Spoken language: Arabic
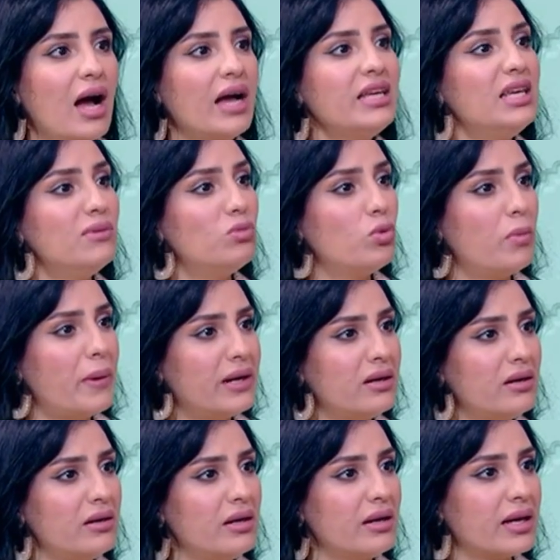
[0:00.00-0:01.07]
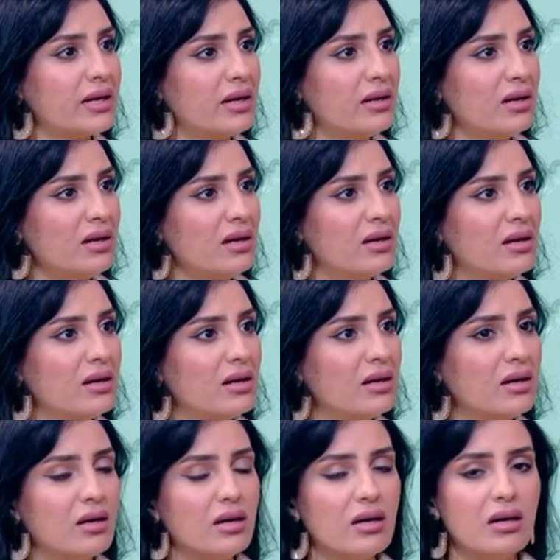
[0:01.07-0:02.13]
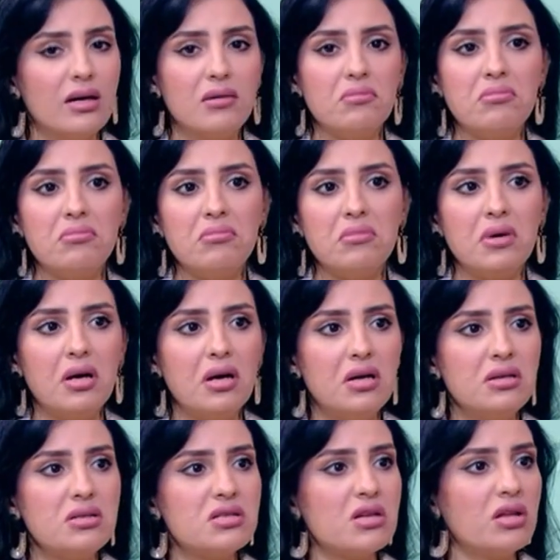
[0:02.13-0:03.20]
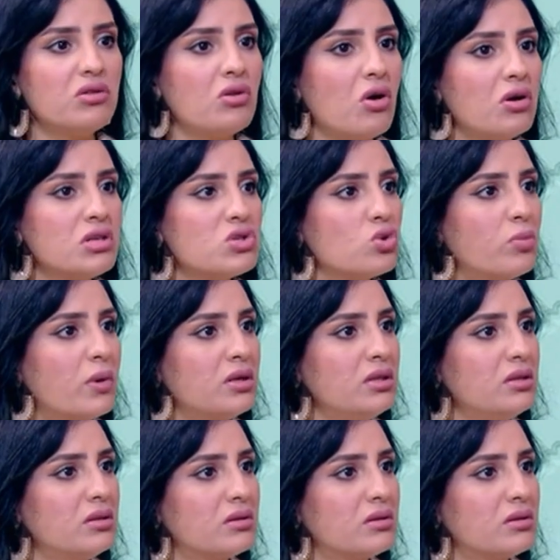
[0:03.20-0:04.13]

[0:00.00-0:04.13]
اي مبرر للخيانه خيانه الراجل انسان ناقص ومريض